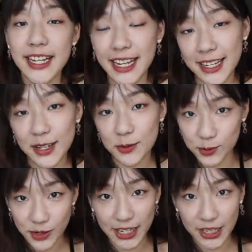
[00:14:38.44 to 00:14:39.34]
天的5
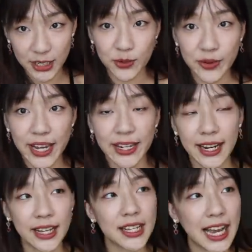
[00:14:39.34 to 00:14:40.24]
万 QA，
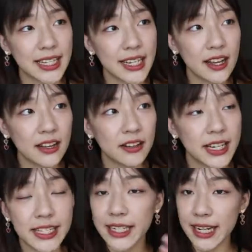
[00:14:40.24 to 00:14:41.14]
那还是要
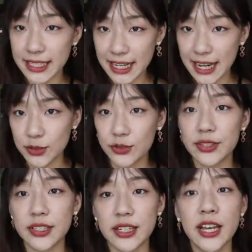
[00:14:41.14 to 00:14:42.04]
很谢谢大家，就
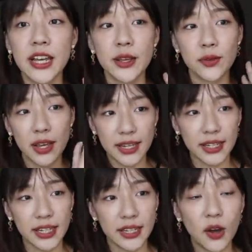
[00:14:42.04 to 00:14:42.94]
是
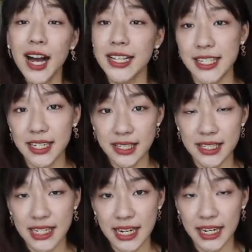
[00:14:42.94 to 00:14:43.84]
愿意花这些时
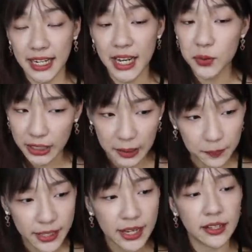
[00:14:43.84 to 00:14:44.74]
间来看我的
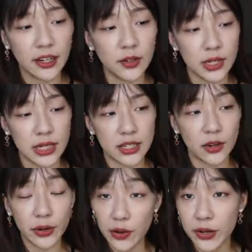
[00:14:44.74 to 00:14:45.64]
影片，然后或者是
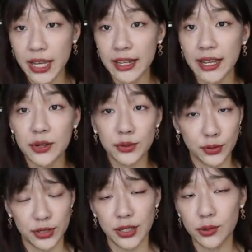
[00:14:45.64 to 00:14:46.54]
有留言啊，或
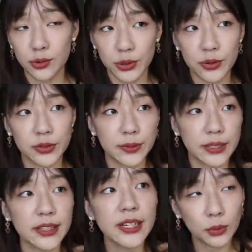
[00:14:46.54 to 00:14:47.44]
者有些互动什么
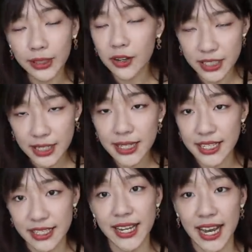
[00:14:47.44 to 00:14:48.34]
的。我到现在
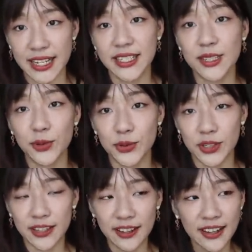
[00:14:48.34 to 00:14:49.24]
其实还是我
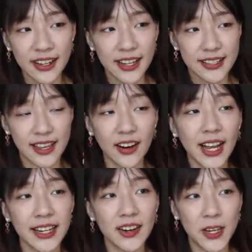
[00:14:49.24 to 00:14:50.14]
觉得，只要
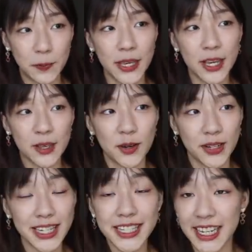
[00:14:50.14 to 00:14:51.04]
看到影片
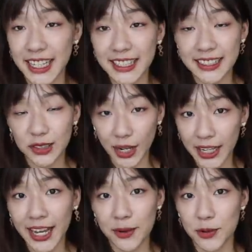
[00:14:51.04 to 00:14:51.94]
有1000个
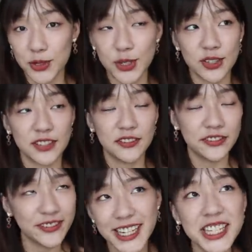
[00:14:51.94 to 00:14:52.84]
观看，我就会觉得
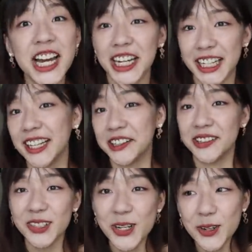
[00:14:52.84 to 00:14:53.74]
非常感
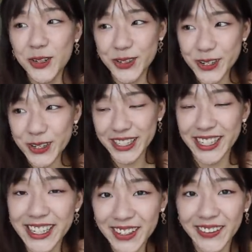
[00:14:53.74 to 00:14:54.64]
动，我就会觉得
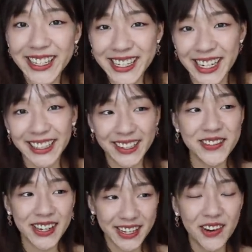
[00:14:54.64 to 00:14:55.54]
天哪，有1000个
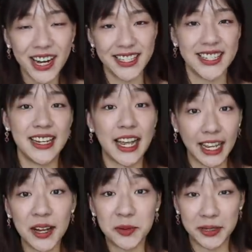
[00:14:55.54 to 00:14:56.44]
人愿意花时间来
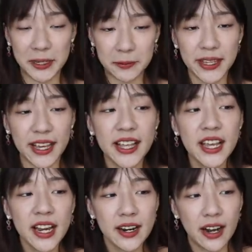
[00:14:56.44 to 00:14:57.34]
看我的影片。
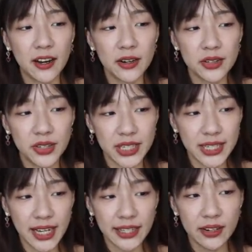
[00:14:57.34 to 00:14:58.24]
然后尤其
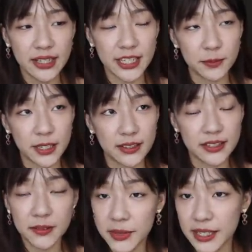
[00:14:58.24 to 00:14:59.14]
是看到一些比较
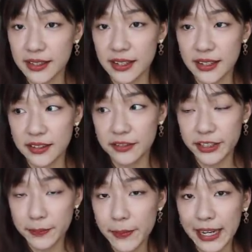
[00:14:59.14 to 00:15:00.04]
正面的
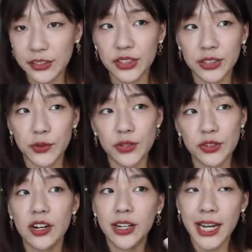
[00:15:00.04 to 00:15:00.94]
feedback， 就可能会
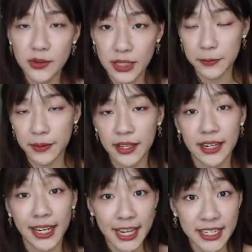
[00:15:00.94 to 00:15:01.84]
说哦，看影片
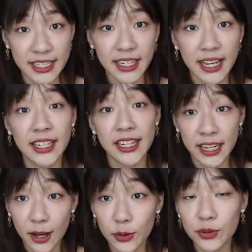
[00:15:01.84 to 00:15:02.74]
很开心啊，很
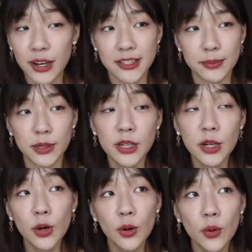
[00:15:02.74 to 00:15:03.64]
疗愈啊什么。
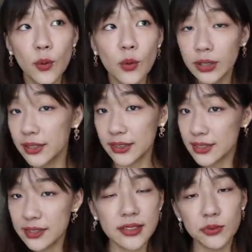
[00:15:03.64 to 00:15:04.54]

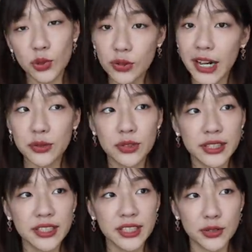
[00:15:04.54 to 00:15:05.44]
对我来说，
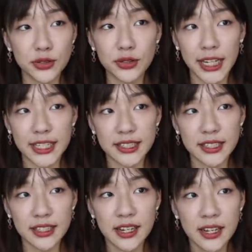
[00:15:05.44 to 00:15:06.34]
那个成就感
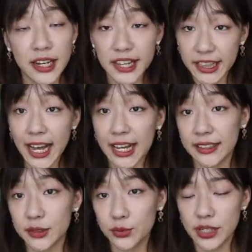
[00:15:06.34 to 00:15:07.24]
是很大
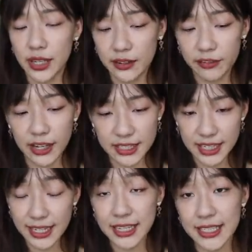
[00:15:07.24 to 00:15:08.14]
的，所以非常
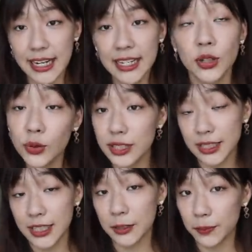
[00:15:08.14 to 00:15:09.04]
谢谢大家。透过这
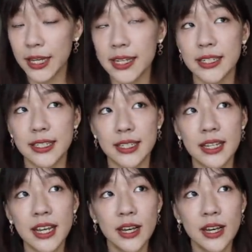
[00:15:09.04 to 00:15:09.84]
些影片，其实